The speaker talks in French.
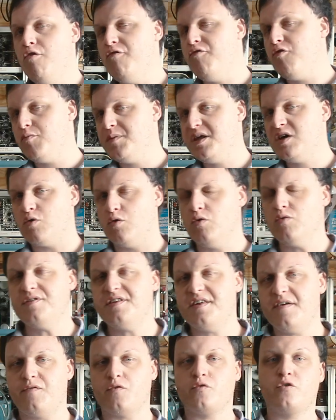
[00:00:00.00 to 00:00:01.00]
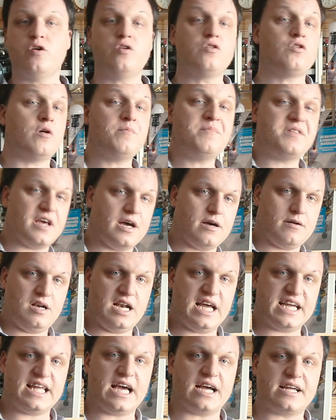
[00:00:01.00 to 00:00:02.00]
Le four micro-ondes, ça fonctionne comme ça.
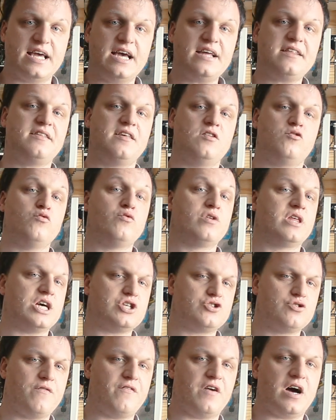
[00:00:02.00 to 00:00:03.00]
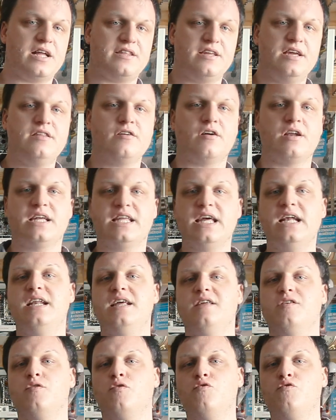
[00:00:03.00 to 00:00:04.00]
La carcasse, c'est une cage de Faraday dans laquelle
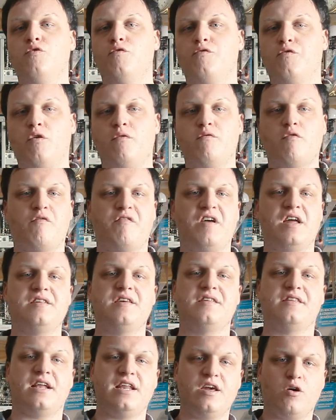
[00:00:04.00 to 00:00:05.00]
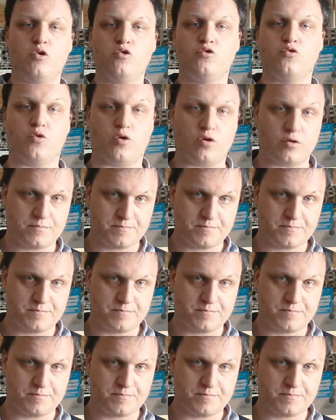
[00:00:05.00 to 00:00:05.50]
les ondes du four vont faire des allers-retours.